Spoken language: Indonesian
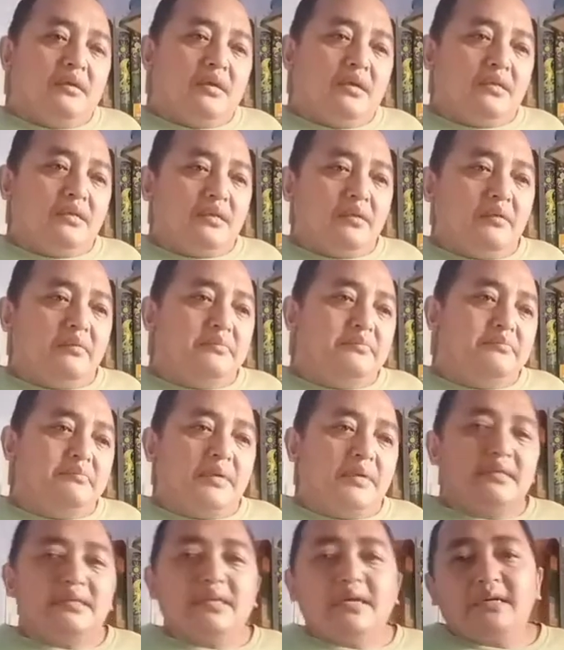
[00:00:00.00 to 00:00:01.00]
karena
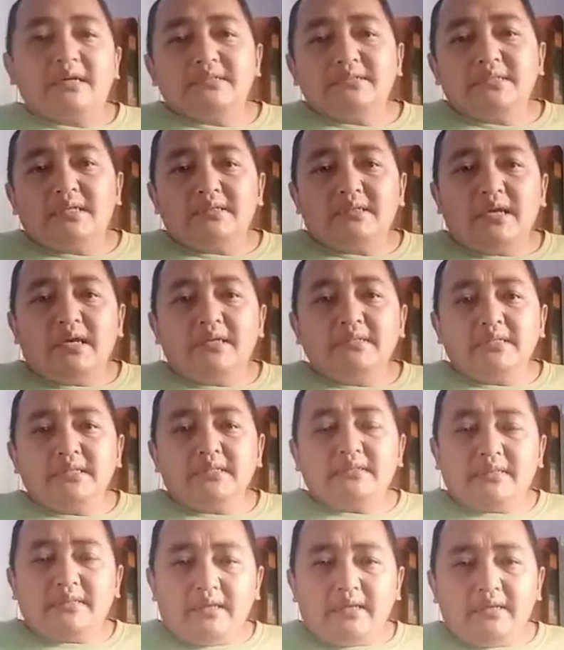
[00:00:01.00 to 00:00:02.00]
pada
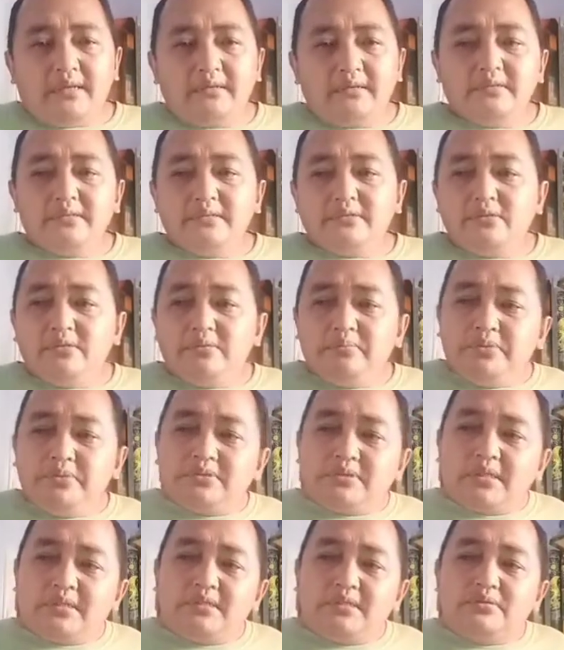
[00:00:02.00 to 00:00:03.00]
kenyataannya teh itu
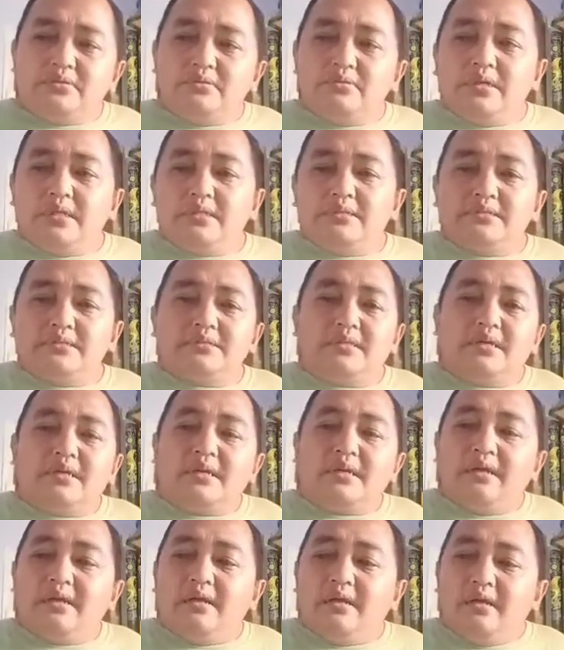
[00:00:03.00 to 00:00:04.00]
bisa dijual
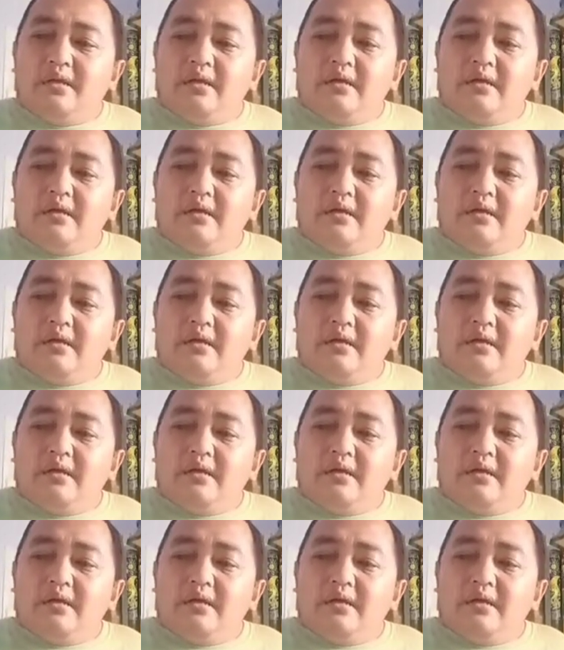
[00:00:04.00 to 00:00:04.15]
secara